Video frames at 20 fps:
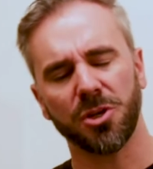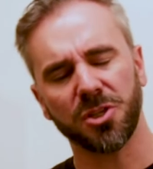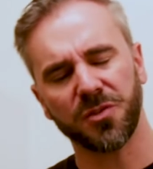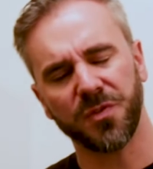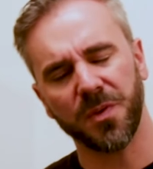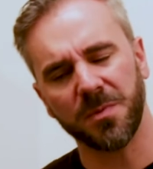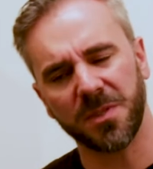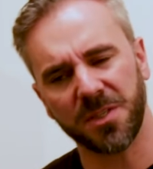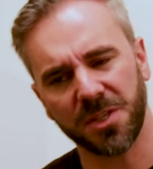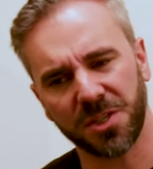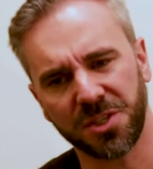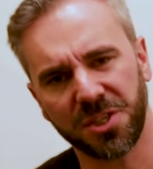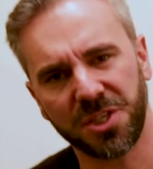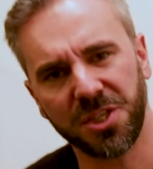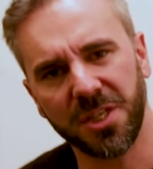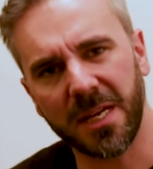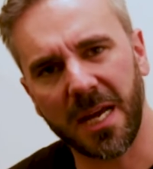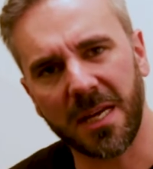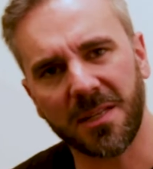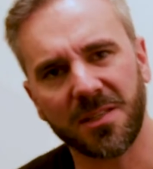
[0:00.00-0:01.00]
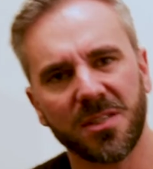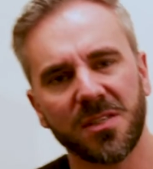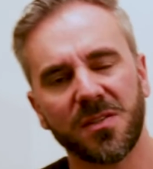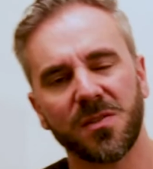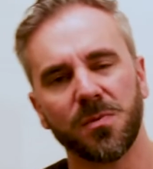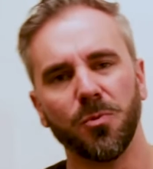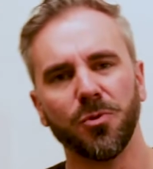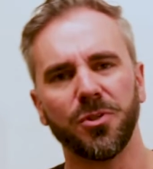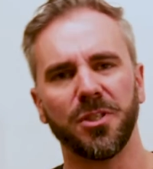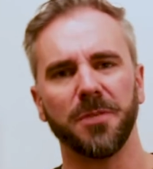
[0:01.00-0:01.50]
nós vemos estes sinais a
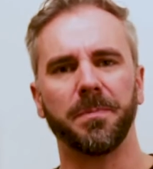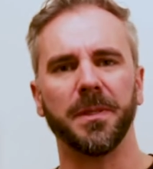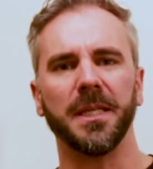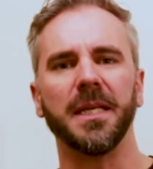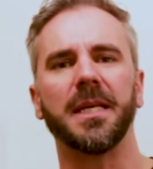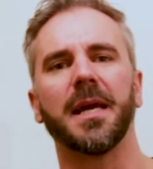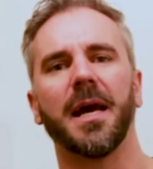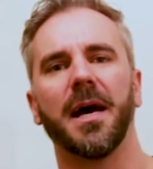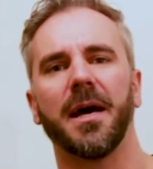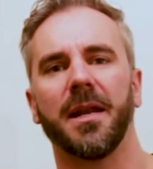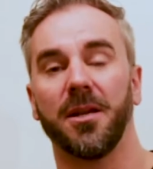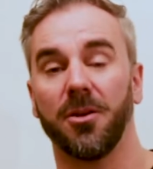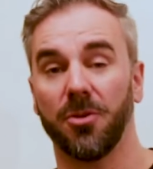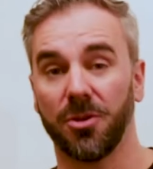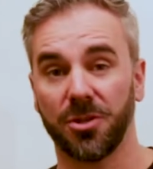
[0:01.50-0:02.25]
se multiplicarem,